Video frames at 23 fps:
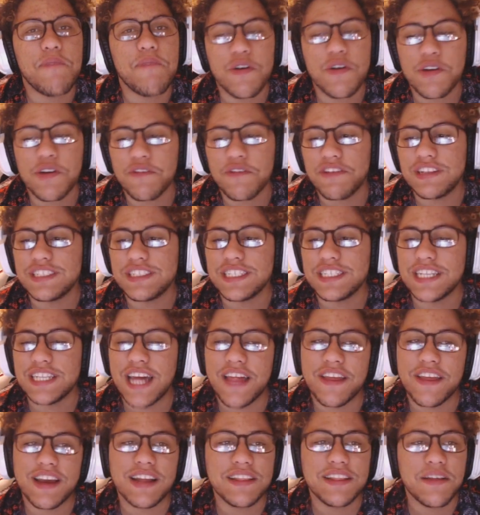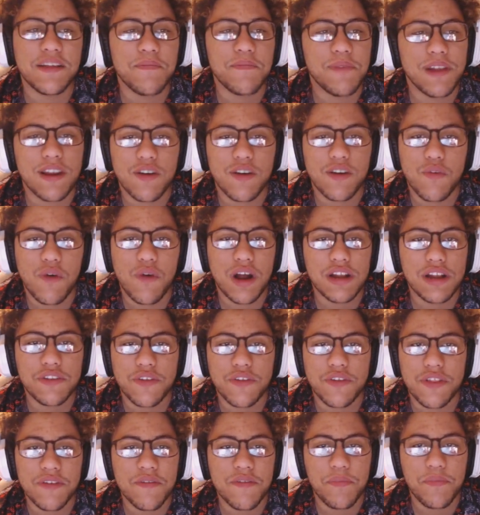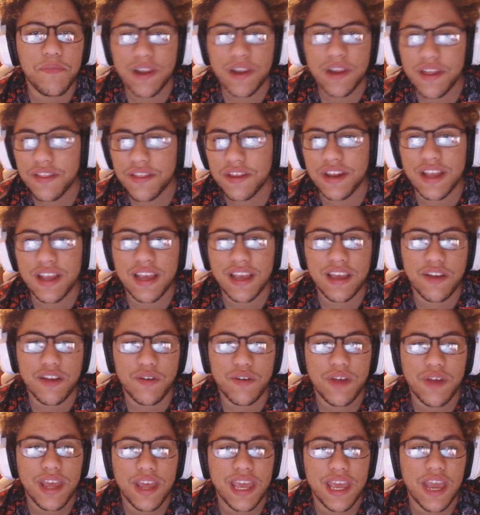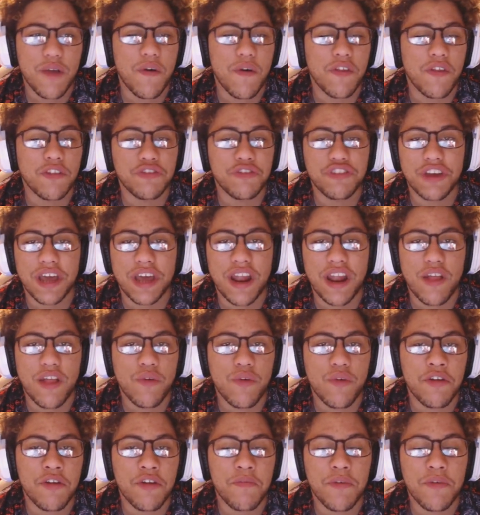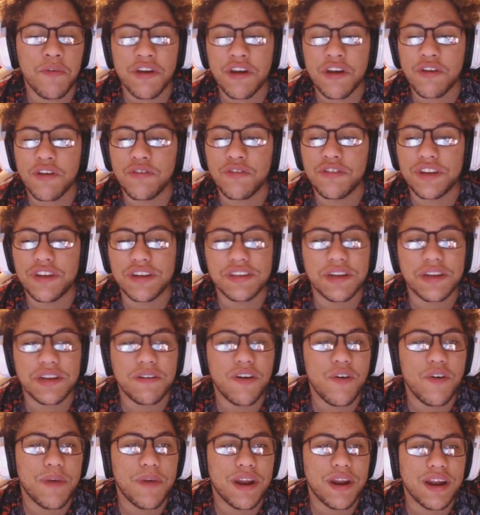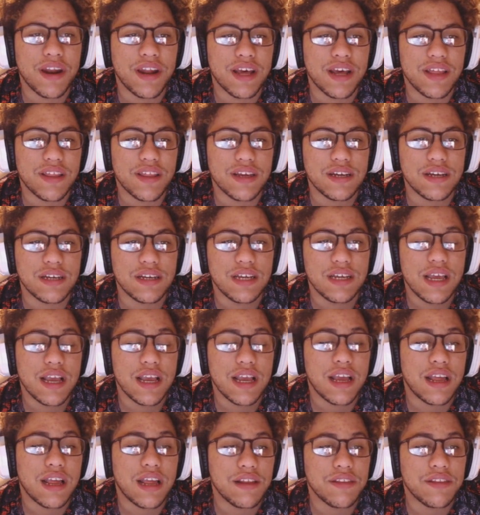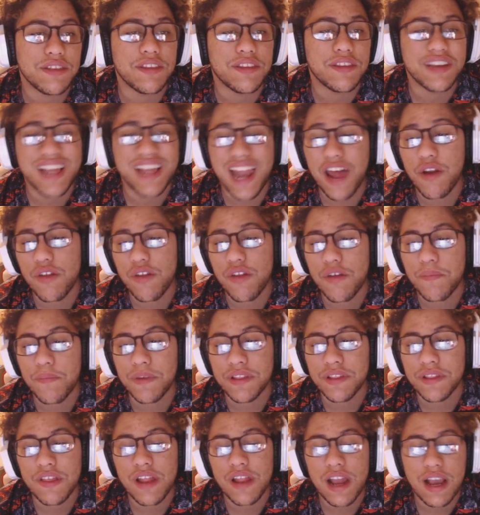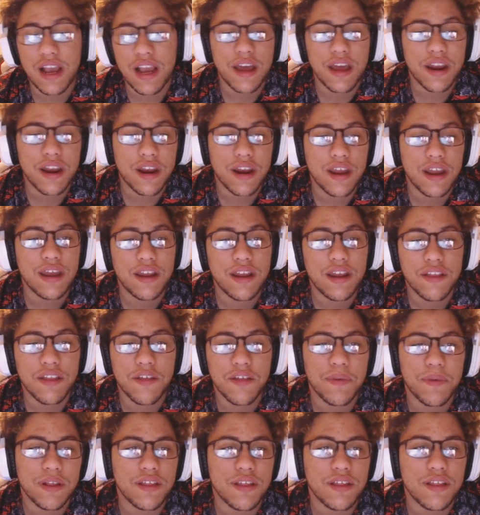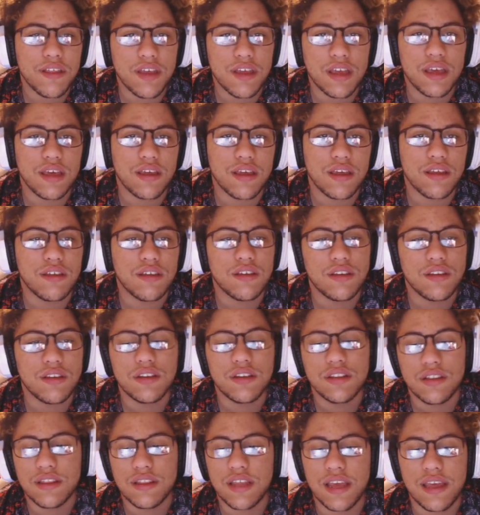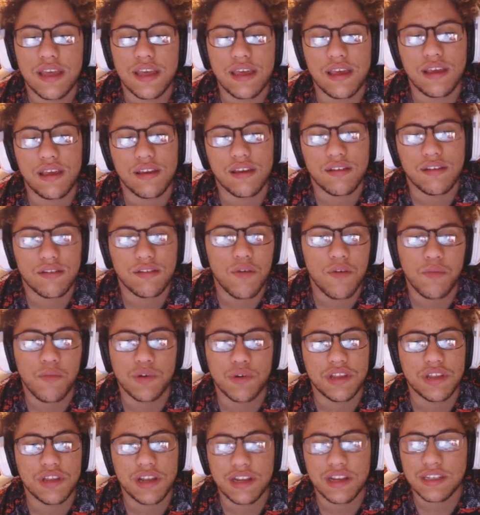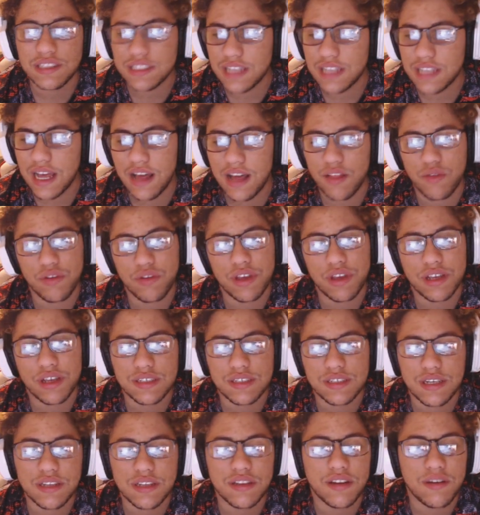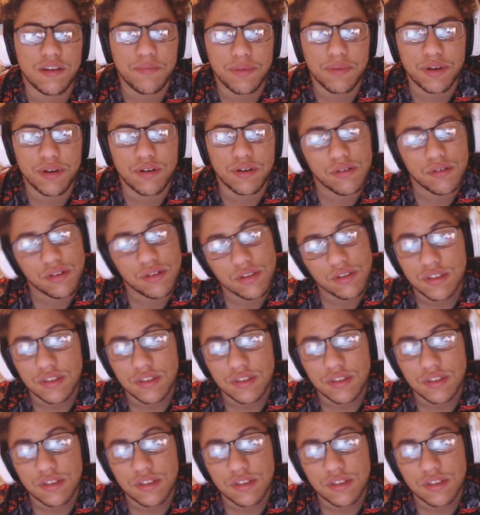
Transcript: para la universidad, de gastan pile cuarto, deben pile dinero y cuando se gradúan no pueden encontrar trabajo para nada. Claro, depende de la carrera y depende de, cómo esté el estado y etcétera, pero...